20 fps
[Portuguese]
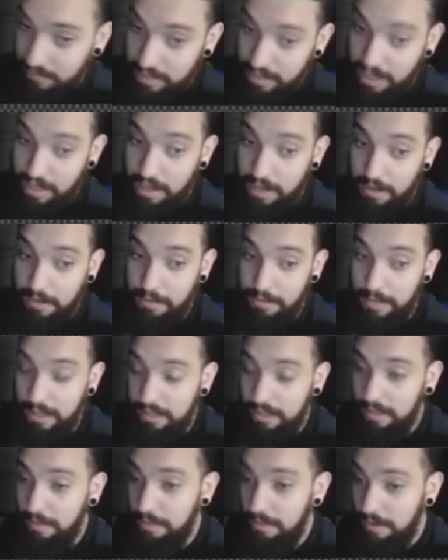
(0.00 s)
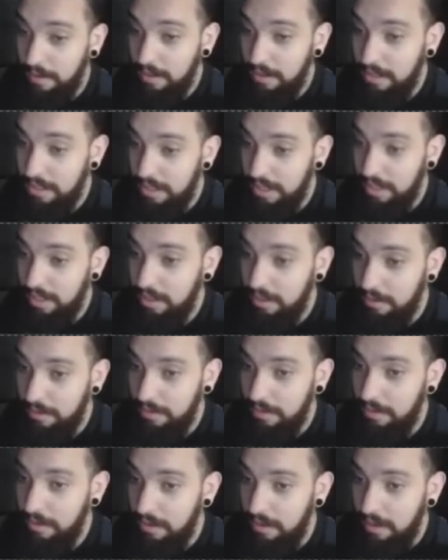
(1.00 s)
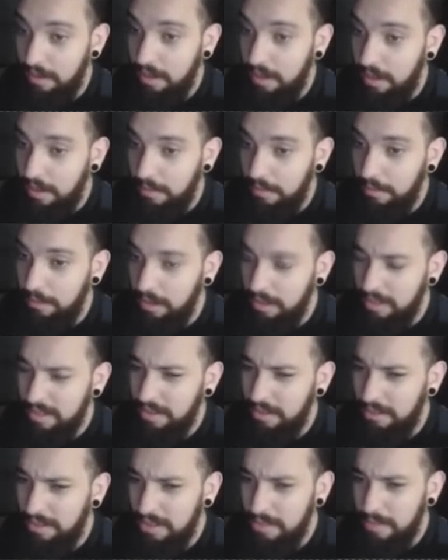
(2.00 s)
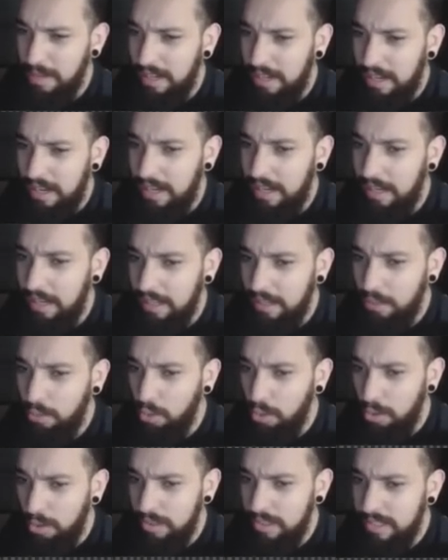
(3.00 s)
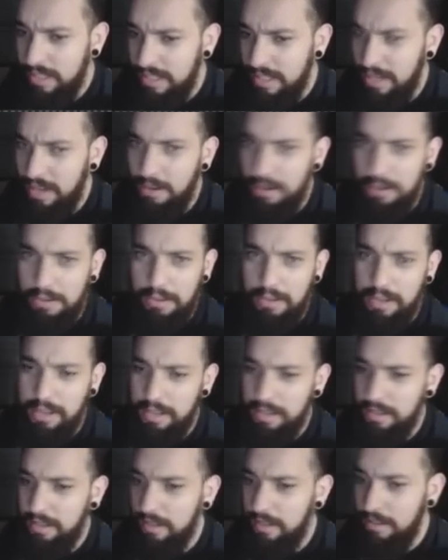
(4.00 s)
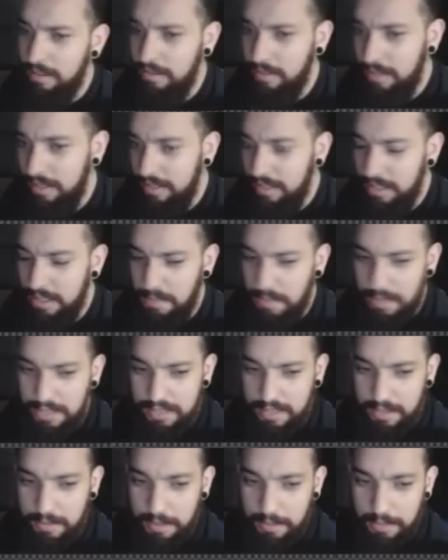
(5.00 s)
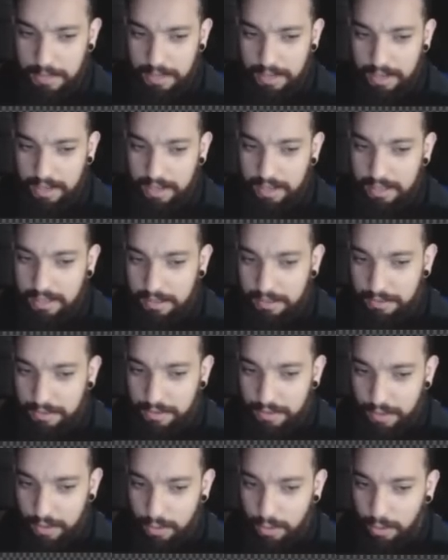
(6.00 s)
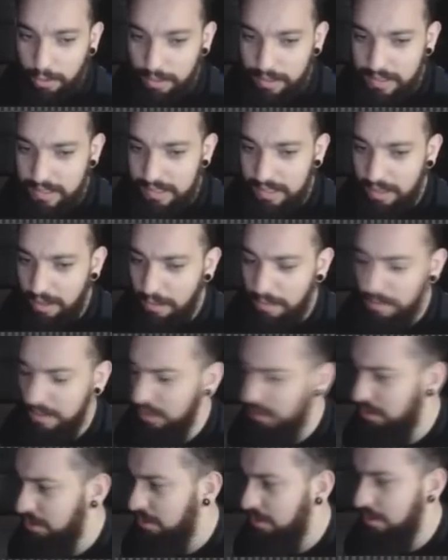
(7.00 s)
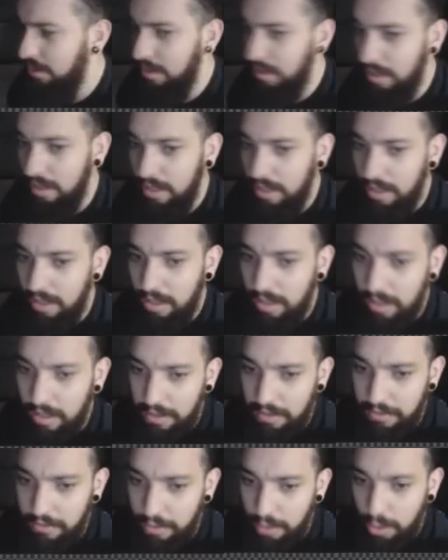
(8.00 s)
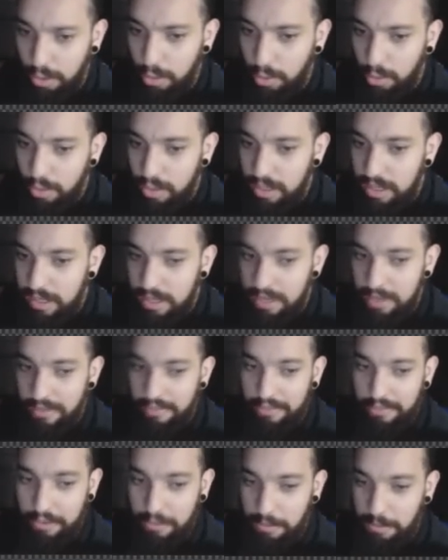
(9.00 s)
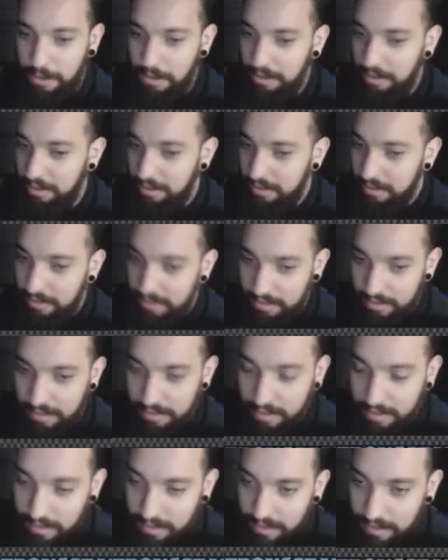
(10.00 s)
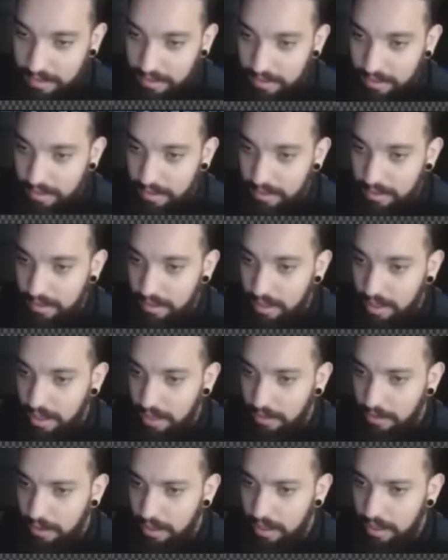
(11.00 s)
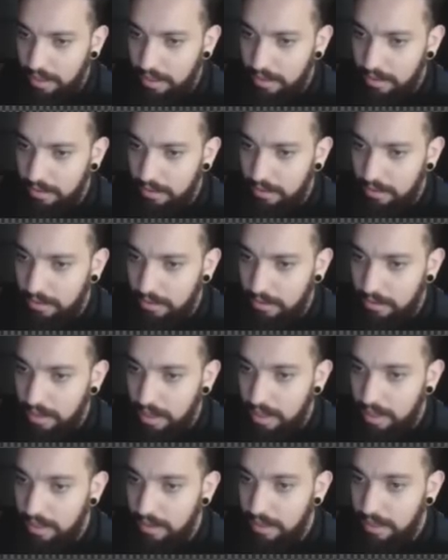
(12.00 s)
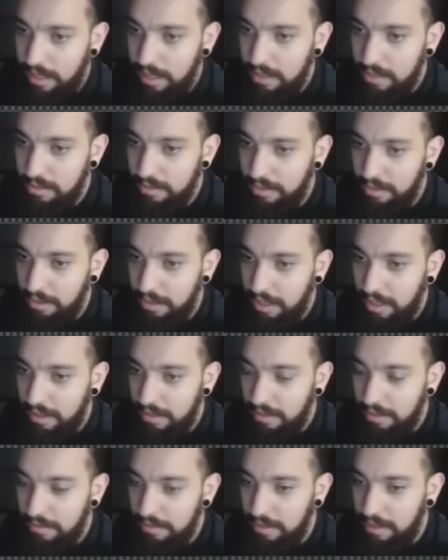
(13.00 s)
É, eu matei porque eu achei que eu. Nossa, eu fiz uma cagada colossal agora, hein? Não sei se vocês perceberam, mas a cagada que eu fiz foi colossal, bicho. Foi outro nível, brother. Ué. Ah, não, aqui eles não voltaram, não.